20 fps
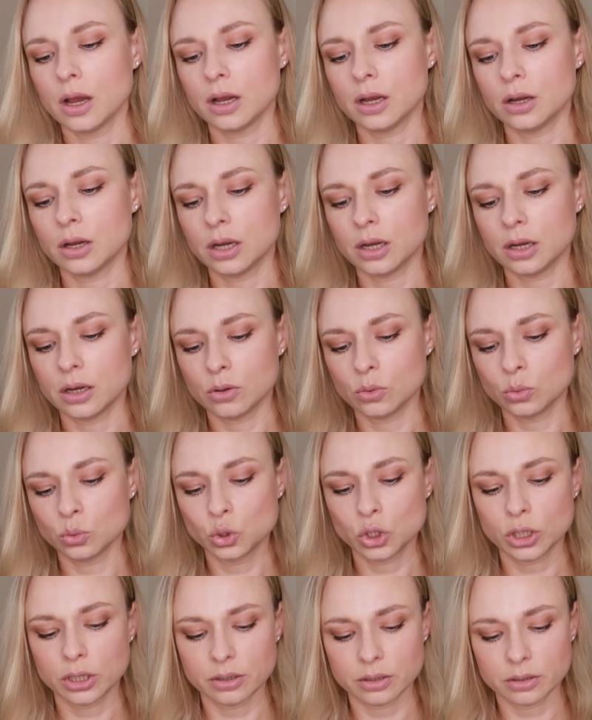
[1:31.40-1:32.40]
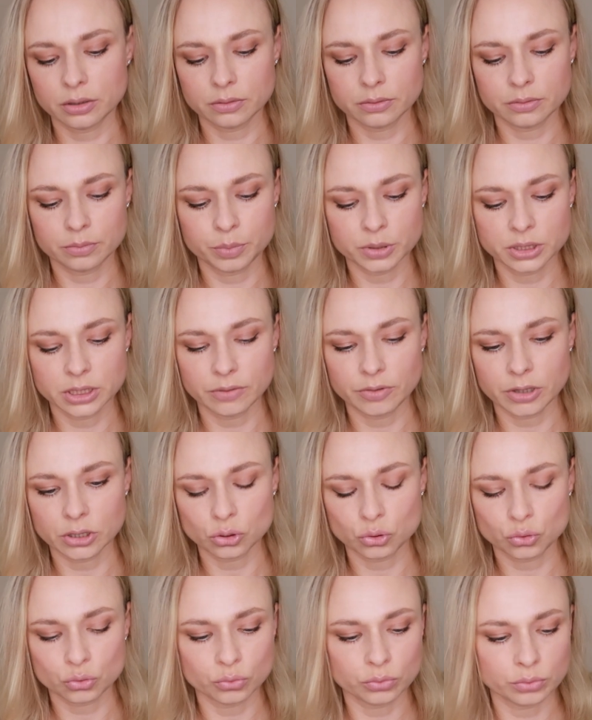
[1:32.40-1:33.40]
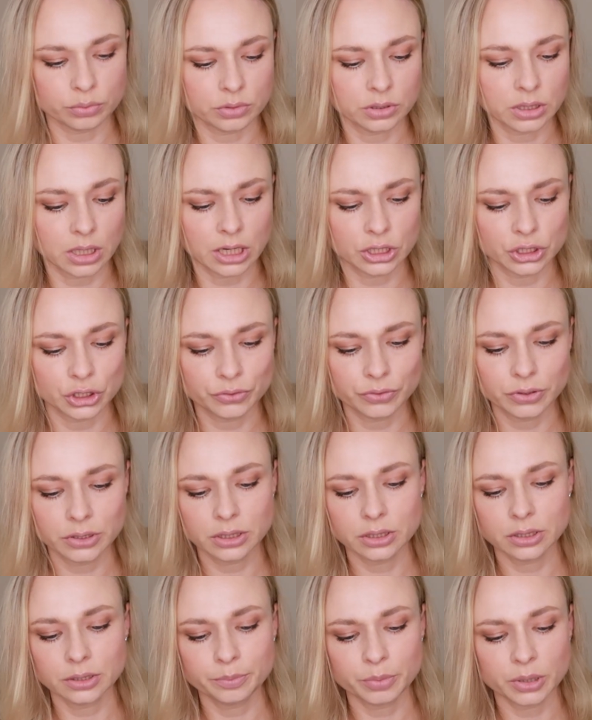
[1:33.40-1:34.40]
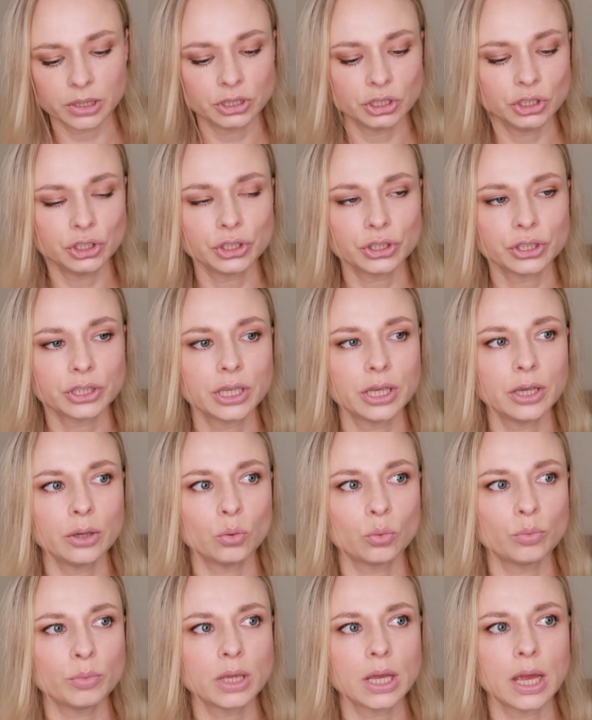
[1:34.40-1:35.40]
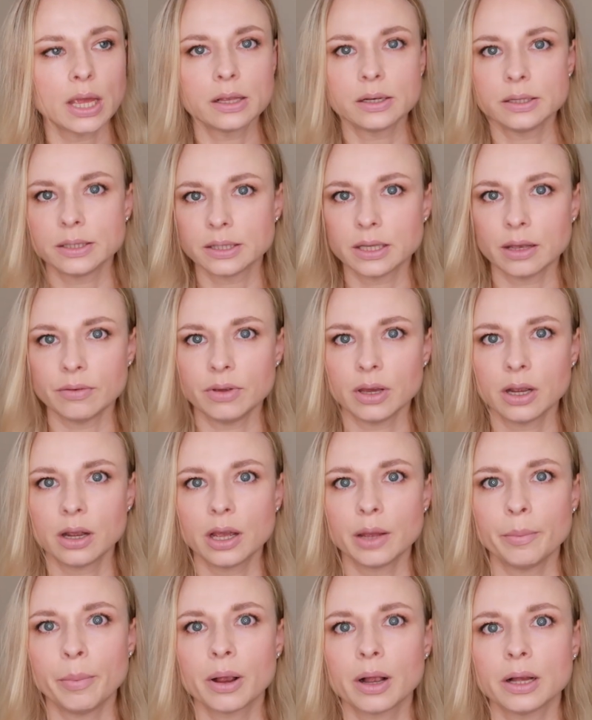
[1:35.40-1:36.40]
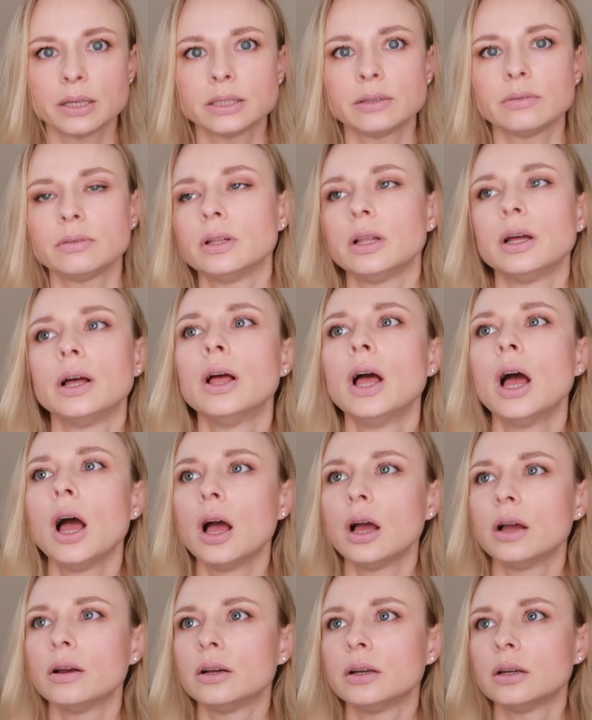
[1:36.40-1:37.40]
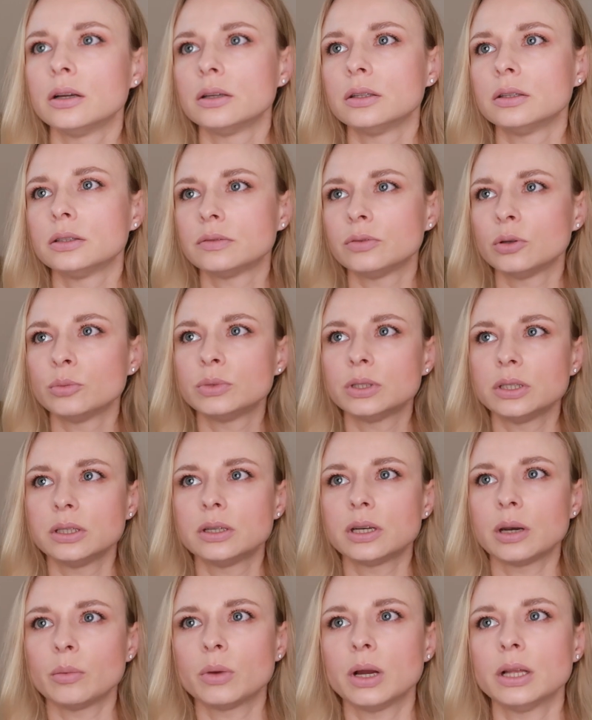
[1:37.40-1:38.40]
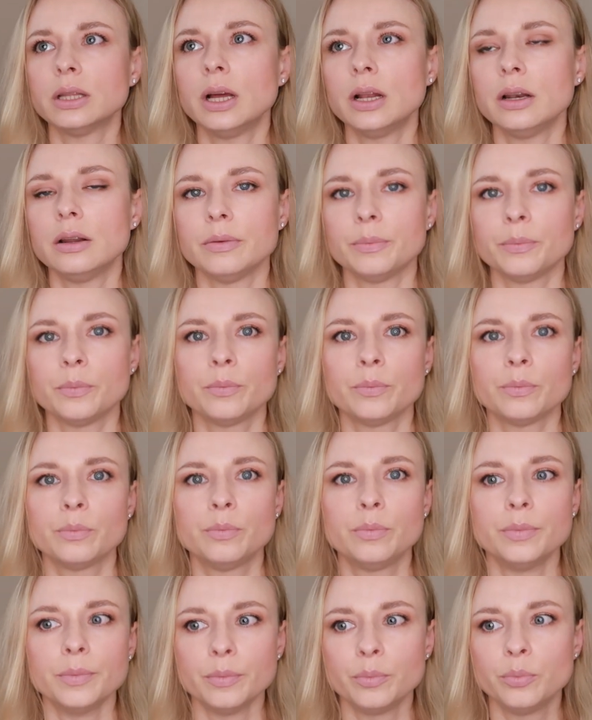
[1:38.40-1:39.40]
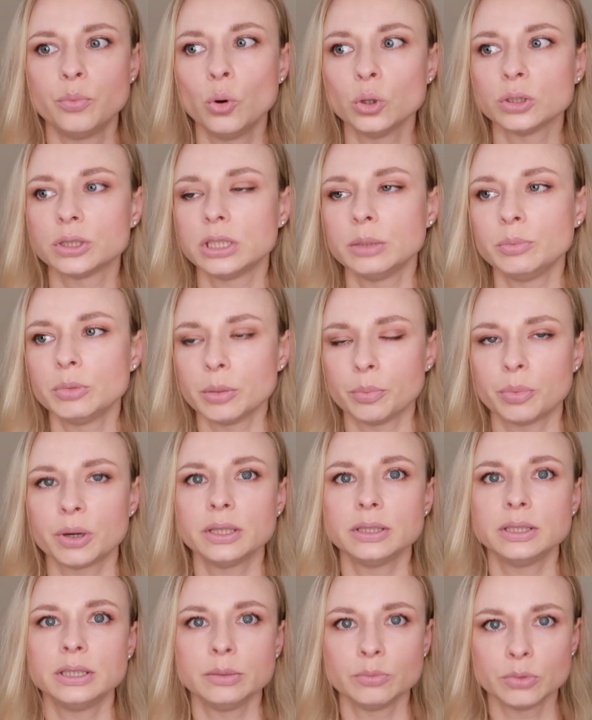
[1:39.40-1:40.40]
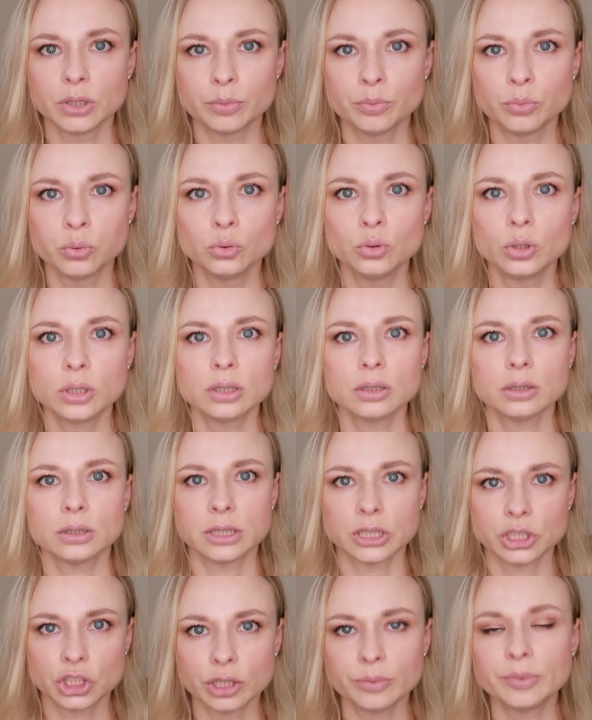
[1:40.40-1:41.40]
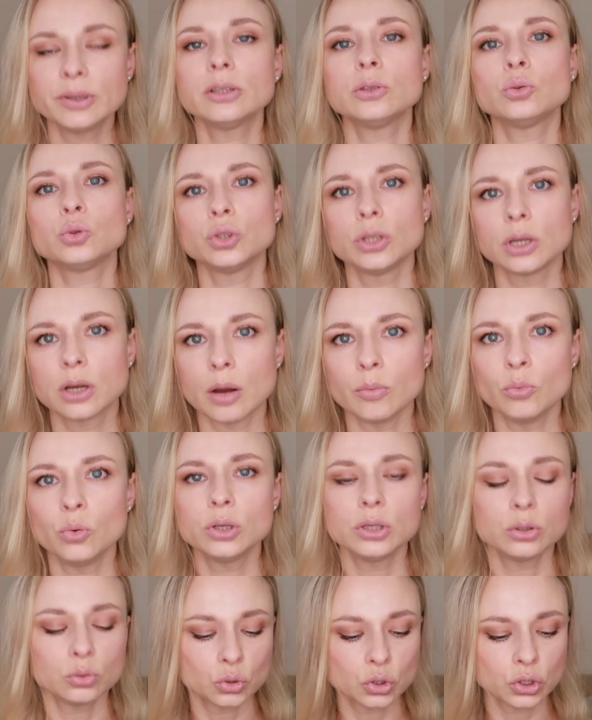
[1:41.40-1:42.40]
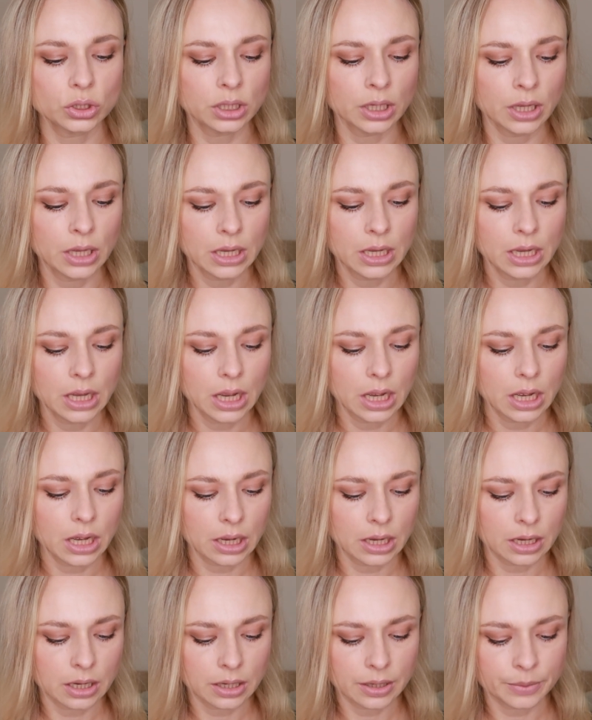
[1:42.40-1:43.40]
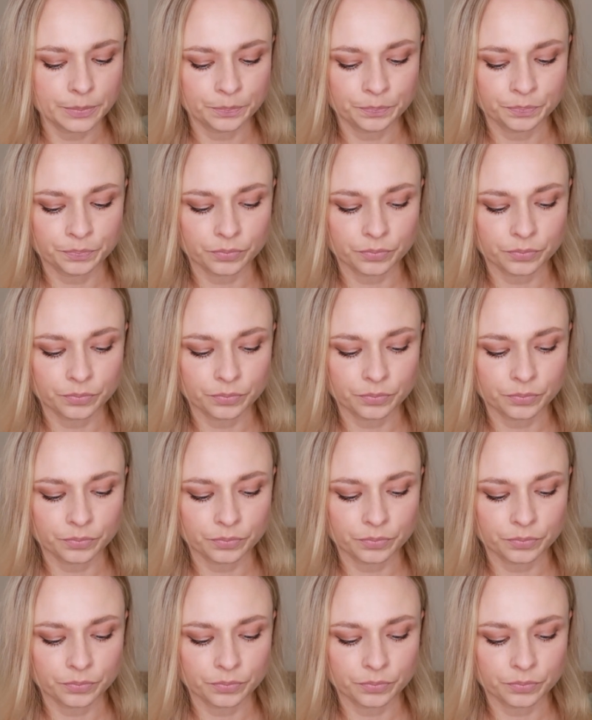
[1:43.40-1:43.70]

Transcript: э, уже под завязочку заканчивается практически. У меня Елизавека, я показывала э, на своем телеграм-канале пост именно про энзимные пудры, зачем они нужны, кому они нужны. Э,